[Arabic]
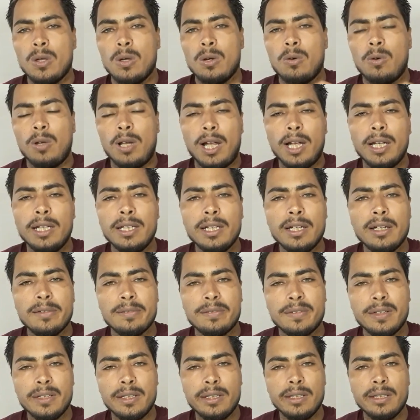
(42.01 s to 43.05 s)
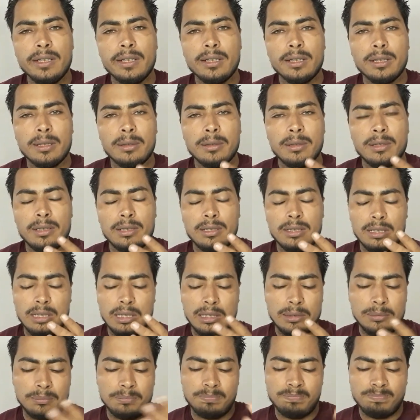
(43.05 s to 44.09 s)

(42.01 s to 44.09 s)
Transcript: والحقيقه في آه،